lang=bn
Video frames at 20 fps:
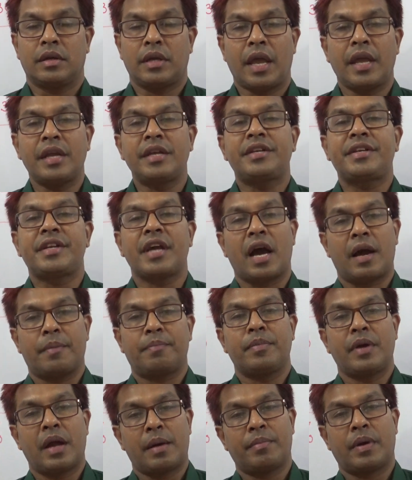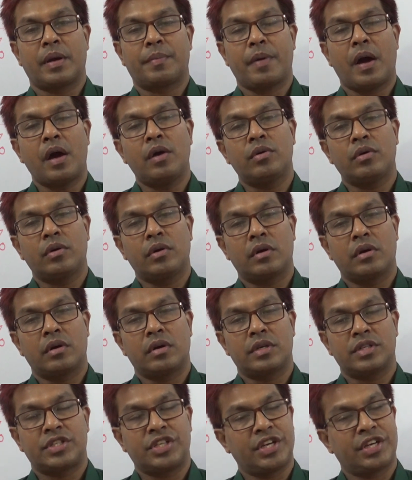এইটটি আপ নাম্বার পাও
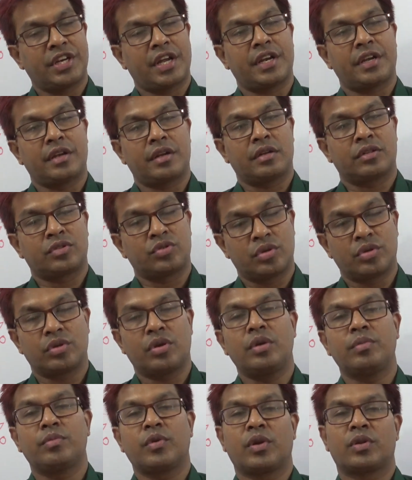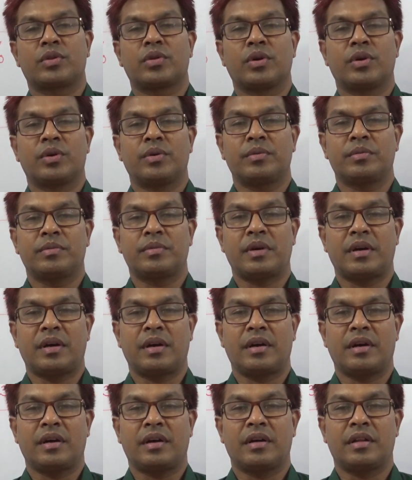সেটার জন্যই মূলত
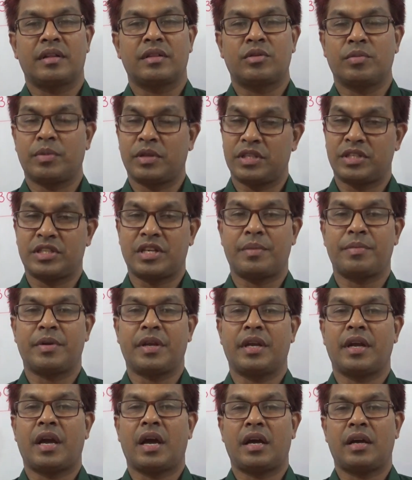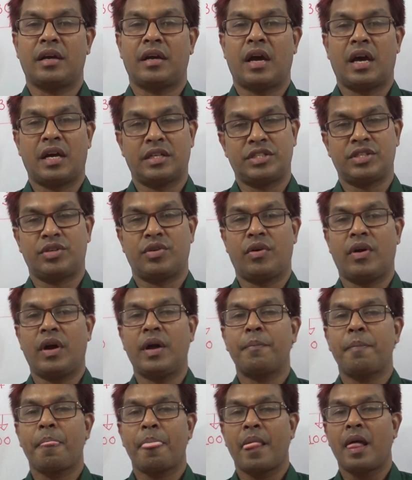তোমাদের সামনে হাজির হওয়া
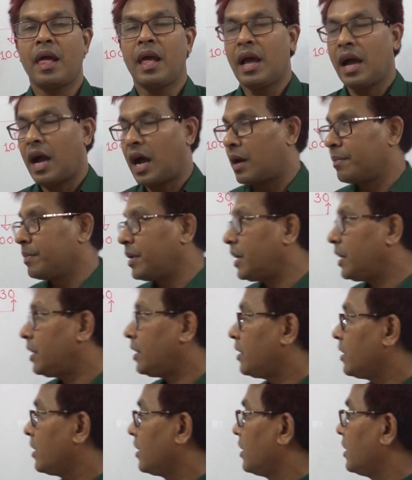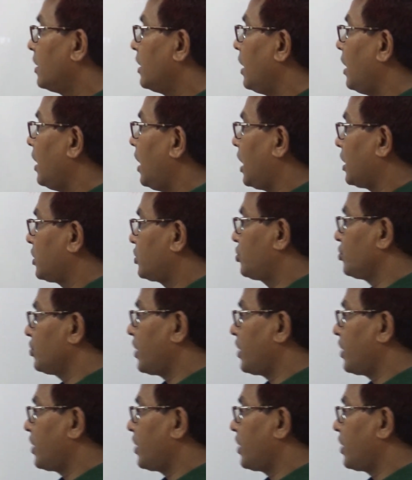আমি একটু